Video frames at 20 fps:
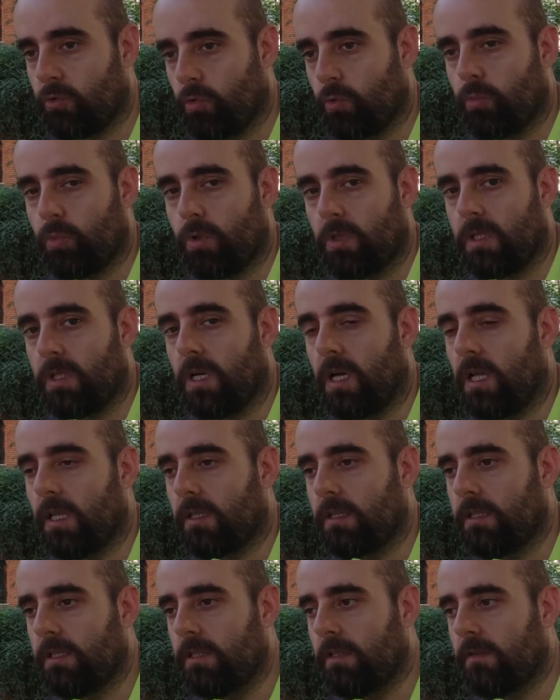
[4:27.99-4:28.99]
diyor buranın
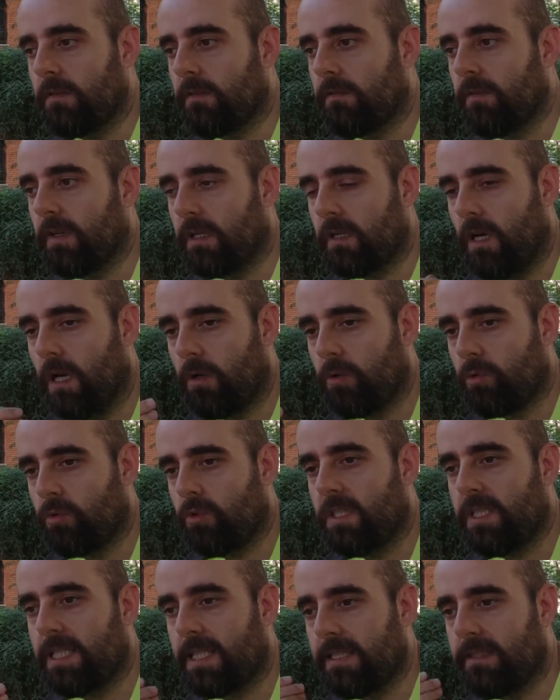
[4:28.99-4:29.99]
halkı ve
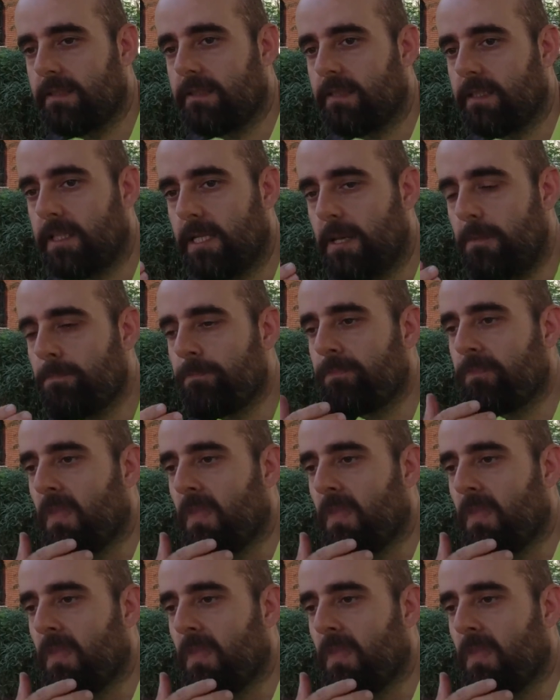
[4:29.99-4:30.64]
Kanuni kendisiyle